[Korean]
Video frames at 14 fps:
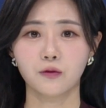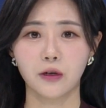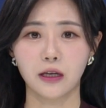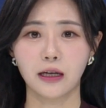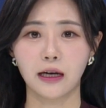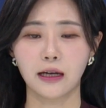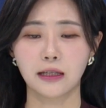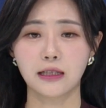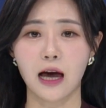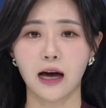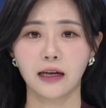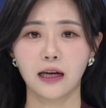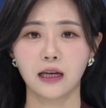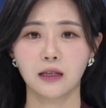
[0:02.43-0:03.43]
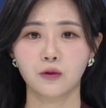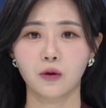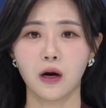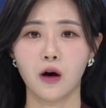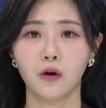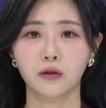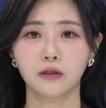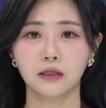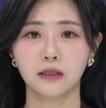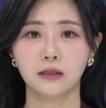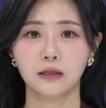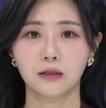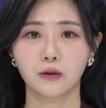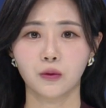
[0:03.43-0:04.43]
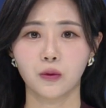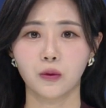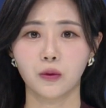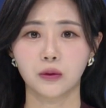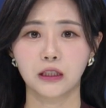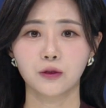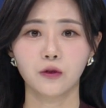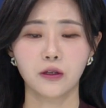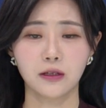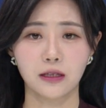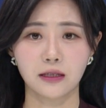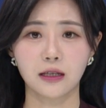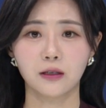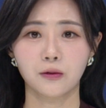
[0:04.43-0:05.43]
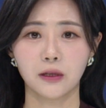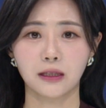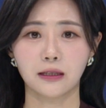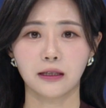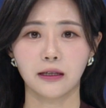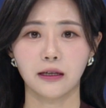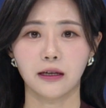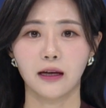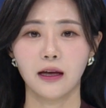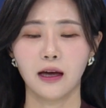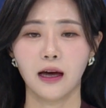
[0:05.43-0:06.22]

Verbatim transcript: 외에 장애인과 어르신 등으로 지원 대상을 확대해